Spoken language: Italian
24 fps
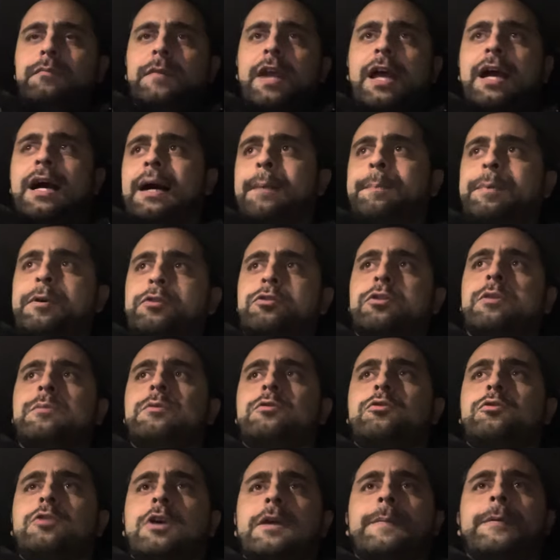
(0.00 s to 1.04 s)
ha preso le
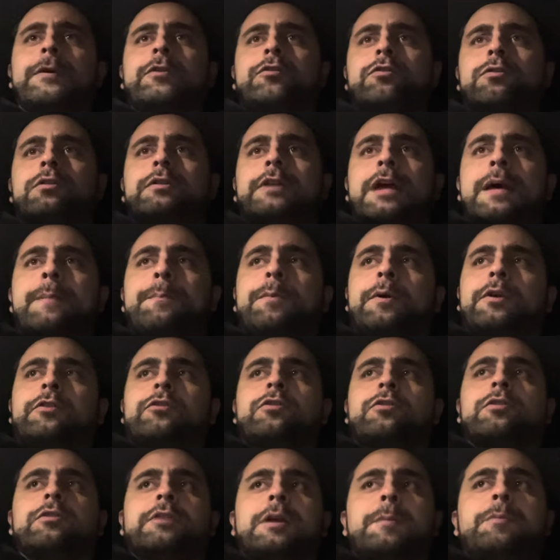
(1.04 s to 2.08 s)
misure per il secondo tempo e nel
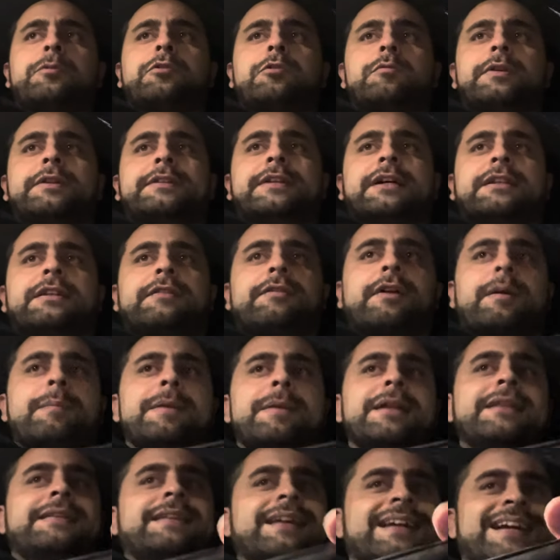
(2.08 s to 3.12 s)
secondo tempo siamo entrati
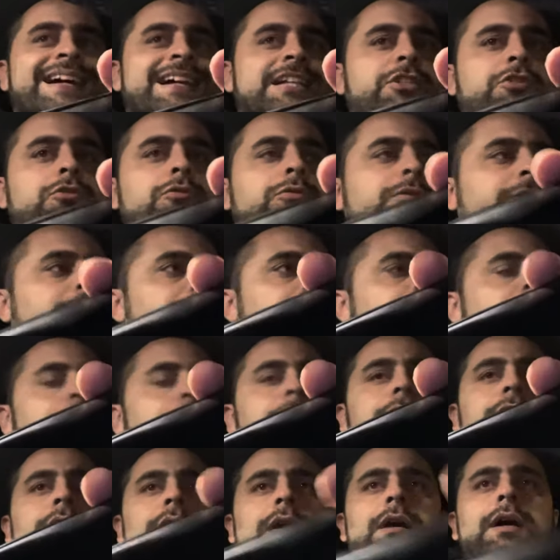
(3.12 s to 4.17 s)
veramente
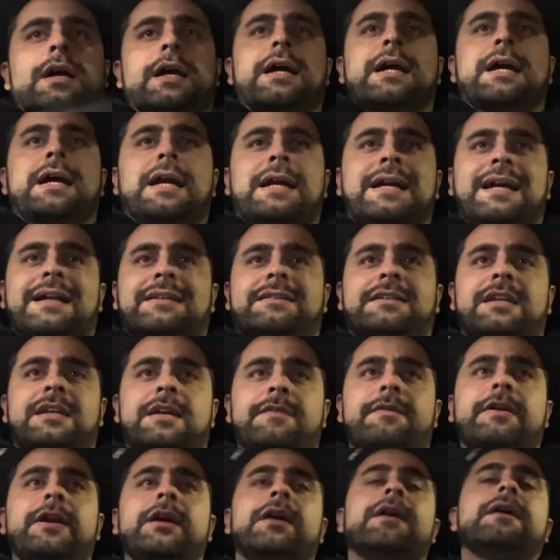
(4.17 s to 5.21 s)
cazzuti eh,
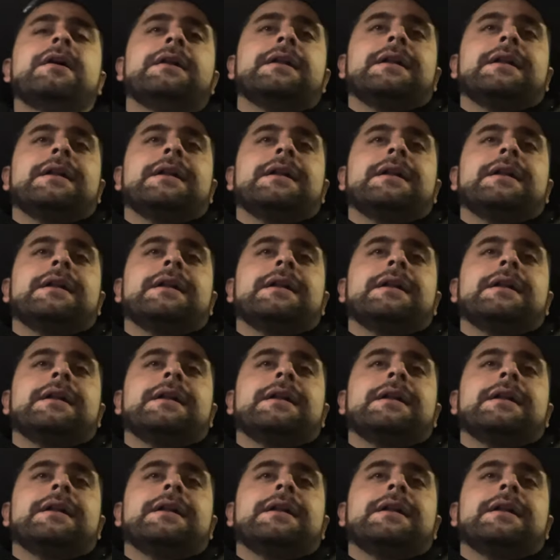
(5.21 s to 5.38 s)
cattivi,